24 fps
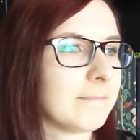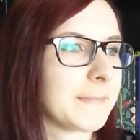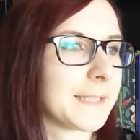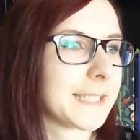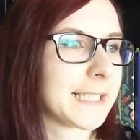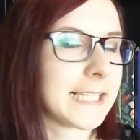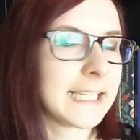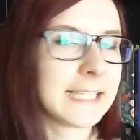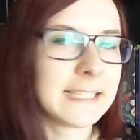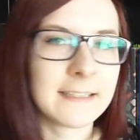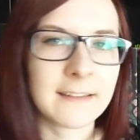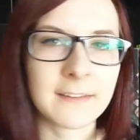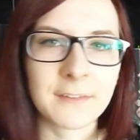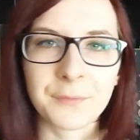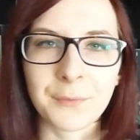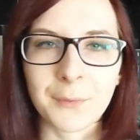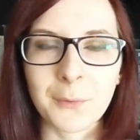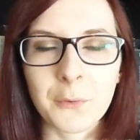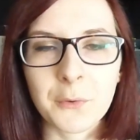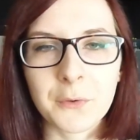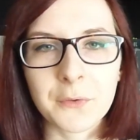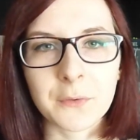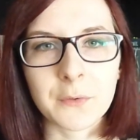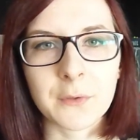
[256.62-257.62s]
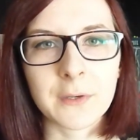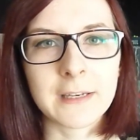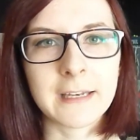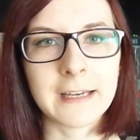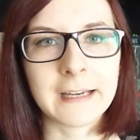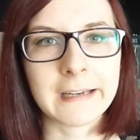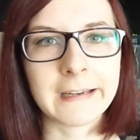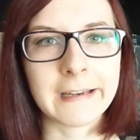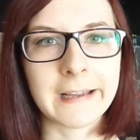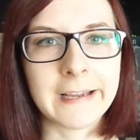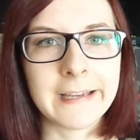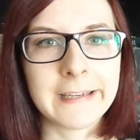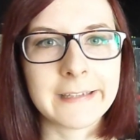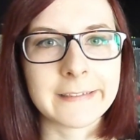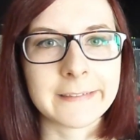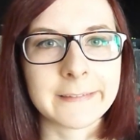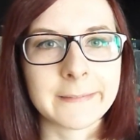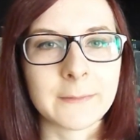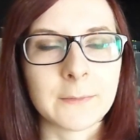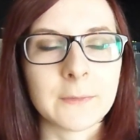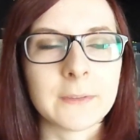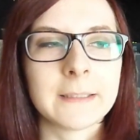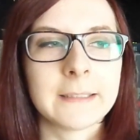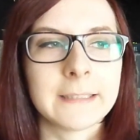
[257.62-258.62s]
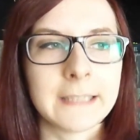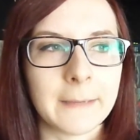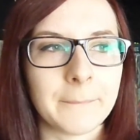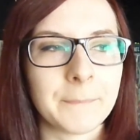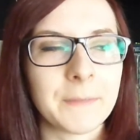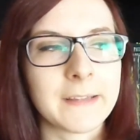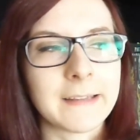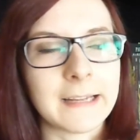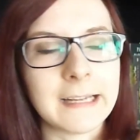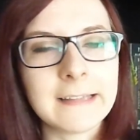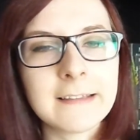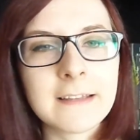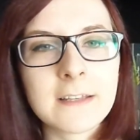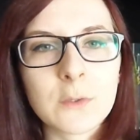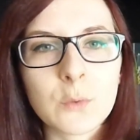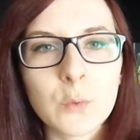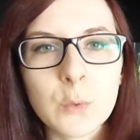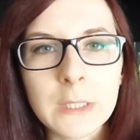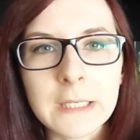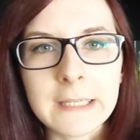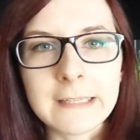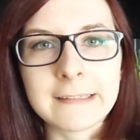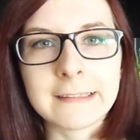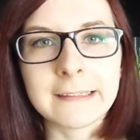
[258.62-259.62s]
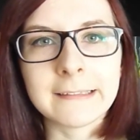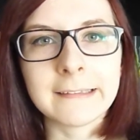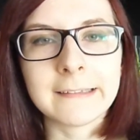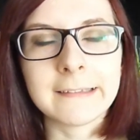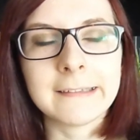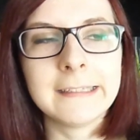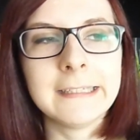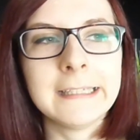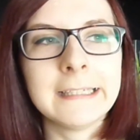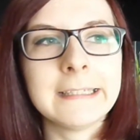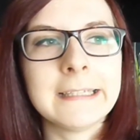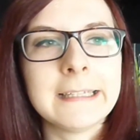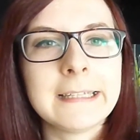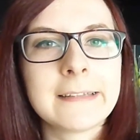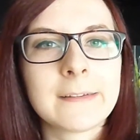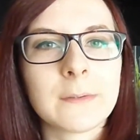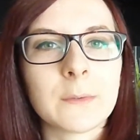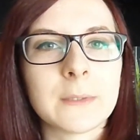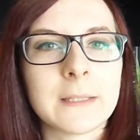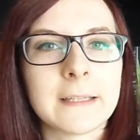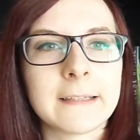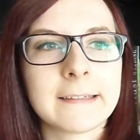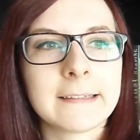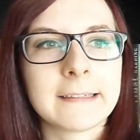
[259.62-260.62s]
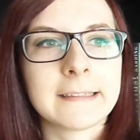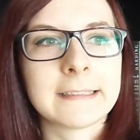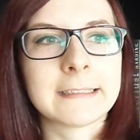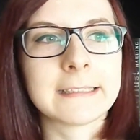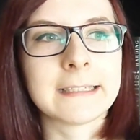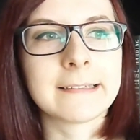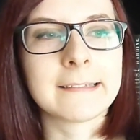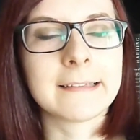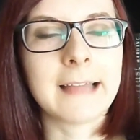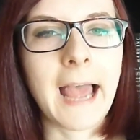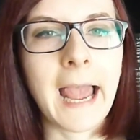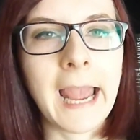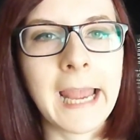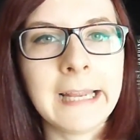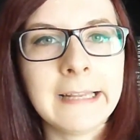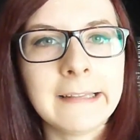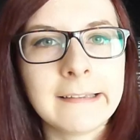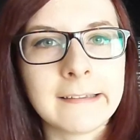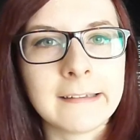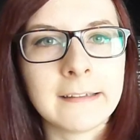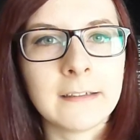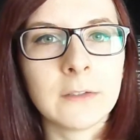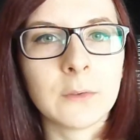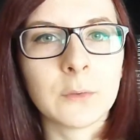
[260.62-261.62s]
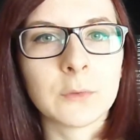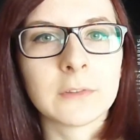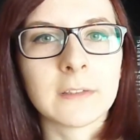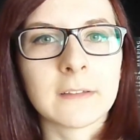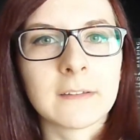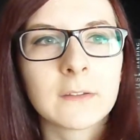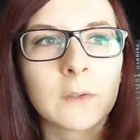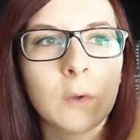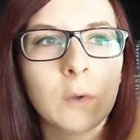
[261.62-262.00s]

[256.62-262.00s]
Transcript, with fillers: Kindesverlust oder dergleichen. Und ja, das einzig Gute ist, dass es hier nicht so das, das einzige und das